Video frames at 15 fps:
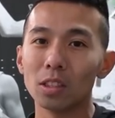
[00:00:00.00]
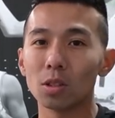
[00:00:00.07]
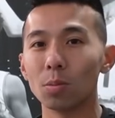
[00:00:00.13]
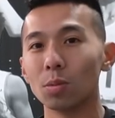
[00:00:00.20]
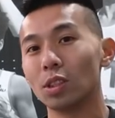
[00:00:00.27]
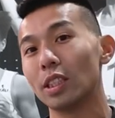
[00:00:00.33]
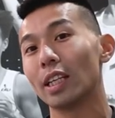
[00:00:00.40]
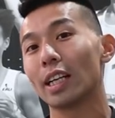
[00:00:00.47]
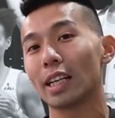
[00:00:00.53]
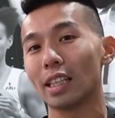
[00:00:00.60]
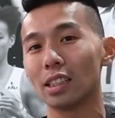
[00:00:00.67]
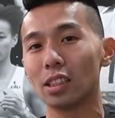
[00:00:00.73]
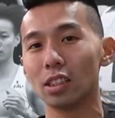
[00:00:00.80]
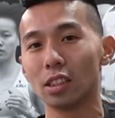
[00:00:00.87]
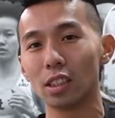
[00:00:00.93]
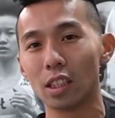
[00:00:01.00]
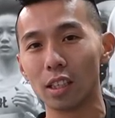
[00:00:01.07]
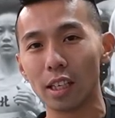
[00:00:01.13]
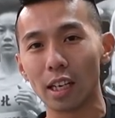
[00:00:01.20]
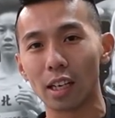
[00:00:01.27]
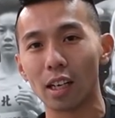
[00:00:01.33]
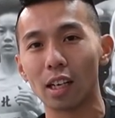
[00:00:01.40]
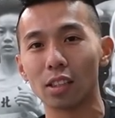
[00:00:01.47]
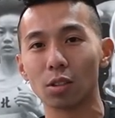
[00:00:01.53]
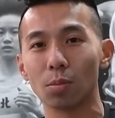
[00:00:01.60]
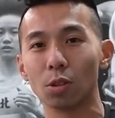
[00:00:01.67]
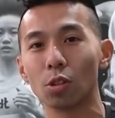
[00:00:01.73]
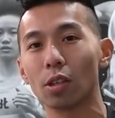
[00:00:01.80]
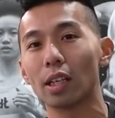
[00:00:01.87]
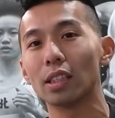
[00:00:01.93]
你什么时间该吃热量啊，什
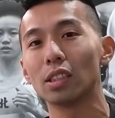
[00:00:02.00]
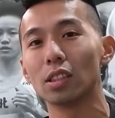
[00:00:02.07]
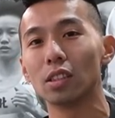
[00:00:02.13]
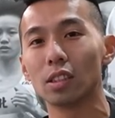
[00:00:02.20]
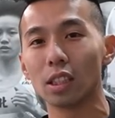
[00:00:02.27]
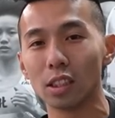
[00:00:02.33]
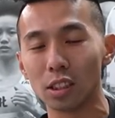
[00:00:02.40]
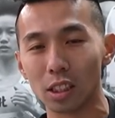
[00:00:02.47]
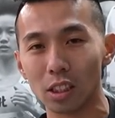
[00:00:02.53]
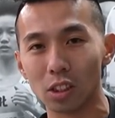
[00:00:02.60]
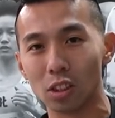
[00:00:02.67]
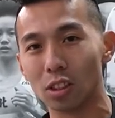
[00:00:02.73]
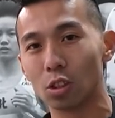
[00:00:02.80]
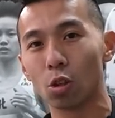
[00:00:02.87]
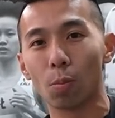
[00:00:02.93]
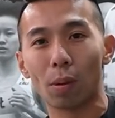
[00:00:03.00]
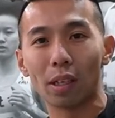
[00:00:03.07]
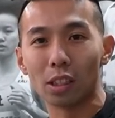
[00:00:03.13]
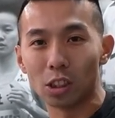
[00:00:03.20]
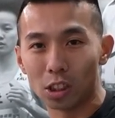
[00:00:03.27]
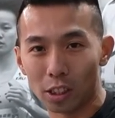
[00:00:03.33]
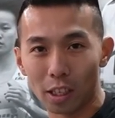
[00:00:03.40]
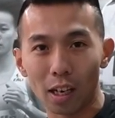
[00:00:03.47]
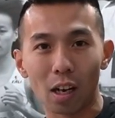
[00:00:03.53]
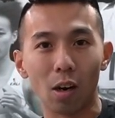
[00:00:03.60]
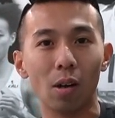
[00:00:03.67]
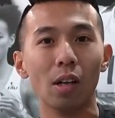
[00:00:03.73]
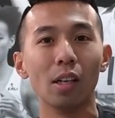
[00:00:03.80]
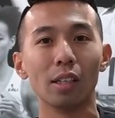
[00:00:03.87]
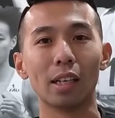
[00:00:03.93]
么时候该吃电解质，都有帮你写好。
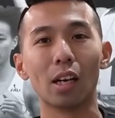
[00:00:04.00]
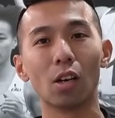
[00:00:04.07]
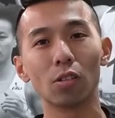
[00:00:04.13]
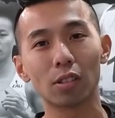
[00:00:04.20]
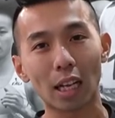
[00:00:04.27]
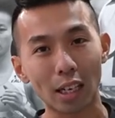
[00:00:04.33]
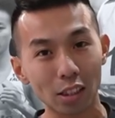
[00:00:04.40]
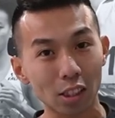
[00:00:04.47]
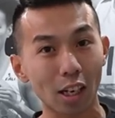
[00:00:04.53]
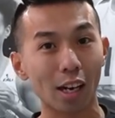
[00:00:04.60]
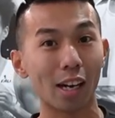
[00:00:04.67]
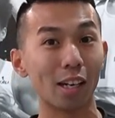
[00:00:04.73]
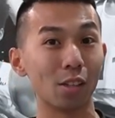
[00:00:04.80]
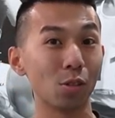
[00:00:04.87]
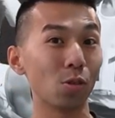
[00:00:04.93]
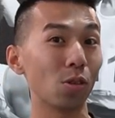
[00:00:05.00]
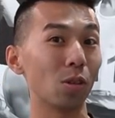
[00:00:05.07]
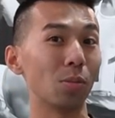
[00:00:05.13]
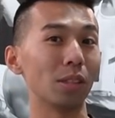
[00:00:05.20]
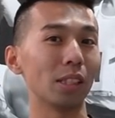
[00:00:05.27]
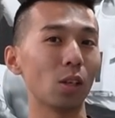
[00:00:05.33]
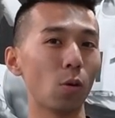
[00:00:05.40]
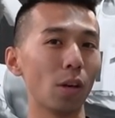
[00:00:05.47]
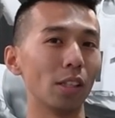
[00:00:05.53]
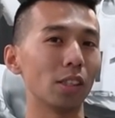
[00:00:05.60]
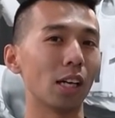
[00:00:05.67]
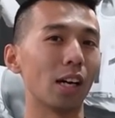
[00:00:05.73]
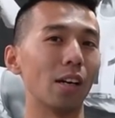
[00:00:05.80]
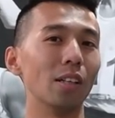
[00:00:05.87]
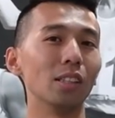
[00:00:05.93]
然后当场啊，如果你们在会
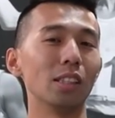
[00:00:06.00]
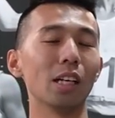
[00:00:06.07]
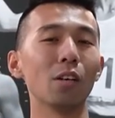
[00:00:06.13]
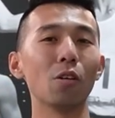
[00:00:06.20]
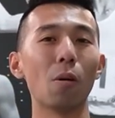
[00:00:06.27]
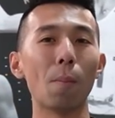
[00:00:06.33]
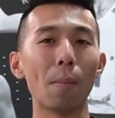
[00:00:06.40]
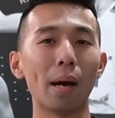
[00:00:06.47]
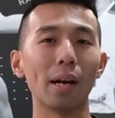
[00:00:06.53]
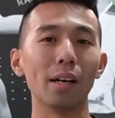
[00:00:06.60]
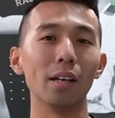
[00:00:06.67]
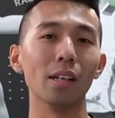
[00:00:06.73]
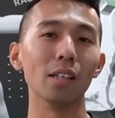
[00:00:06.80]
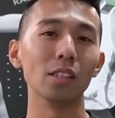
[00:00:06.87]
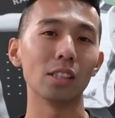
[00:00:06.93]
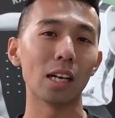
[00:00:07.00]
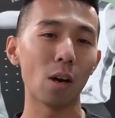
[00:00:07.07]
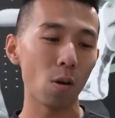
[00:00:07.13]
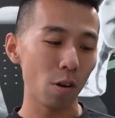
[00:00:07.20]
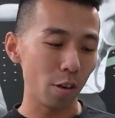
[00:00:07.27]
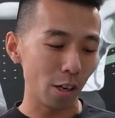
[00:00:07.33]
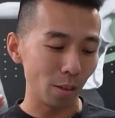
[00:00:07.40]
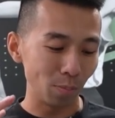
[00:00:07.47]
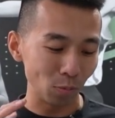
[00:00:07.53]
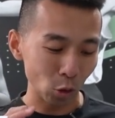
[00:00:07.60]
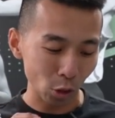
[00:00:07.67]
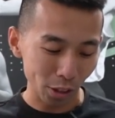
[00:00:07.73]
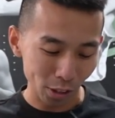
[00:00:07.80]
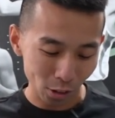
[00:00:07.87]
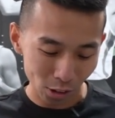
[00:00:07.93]
场只要有满额加会员，
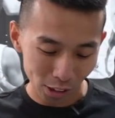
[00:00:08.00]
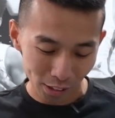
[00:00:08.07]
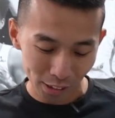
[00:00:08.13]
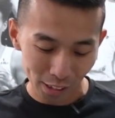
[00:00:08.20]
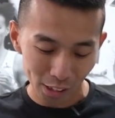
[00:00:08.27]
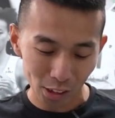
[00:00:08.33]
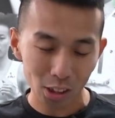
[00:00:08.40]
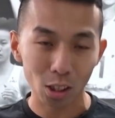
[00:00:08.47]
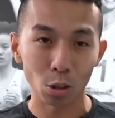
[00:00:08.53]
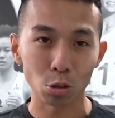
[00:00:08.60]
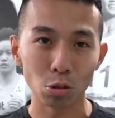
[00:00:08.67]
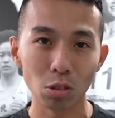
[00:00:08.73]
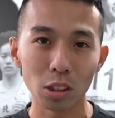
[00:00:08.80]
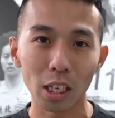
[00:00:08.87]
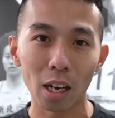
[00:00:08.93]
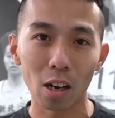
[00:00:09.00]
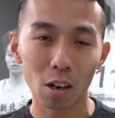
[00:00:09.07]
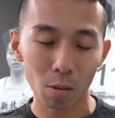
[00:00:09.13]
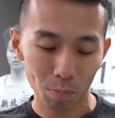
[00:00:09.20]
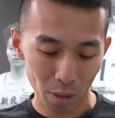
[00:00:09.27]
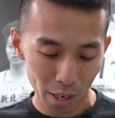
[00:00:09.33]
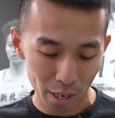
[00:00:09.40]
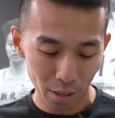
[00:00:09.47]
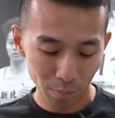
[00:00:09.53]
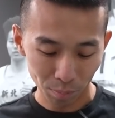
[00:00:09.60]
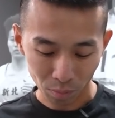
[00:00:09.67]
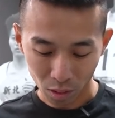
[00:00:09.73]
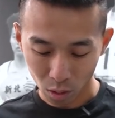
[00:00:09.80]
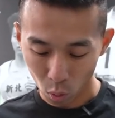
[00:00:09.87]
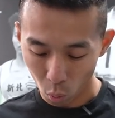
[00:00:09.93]
就可以有像这样的小勋章哦。
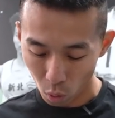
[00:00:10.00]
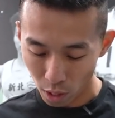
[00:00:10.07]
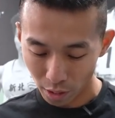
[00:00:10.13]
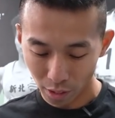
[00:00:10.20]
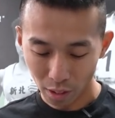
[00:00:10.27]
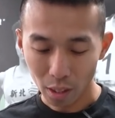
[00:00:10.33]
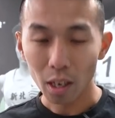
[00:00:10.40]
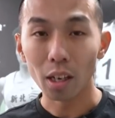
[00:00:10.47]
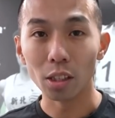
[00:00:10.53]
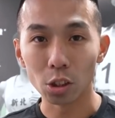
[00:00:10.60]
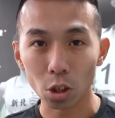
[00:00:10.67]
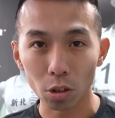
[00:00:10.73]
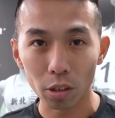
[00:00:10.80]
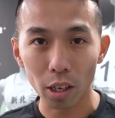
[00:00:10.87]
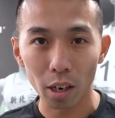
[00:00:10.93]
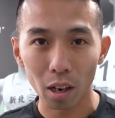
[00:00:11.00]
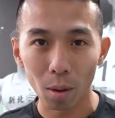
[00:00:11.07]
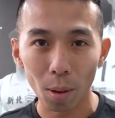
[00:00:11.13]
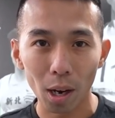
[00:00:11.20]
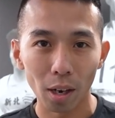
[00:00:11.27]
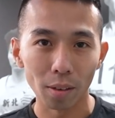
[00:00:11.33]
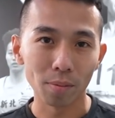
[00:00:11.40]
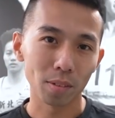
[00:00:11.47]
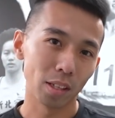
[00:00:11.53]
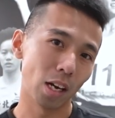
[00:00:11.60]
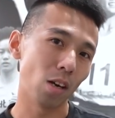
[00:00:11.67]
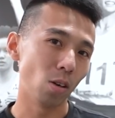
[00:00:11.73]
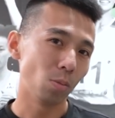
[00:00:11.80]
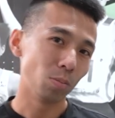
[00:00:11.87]
稳很重要，好不好？好，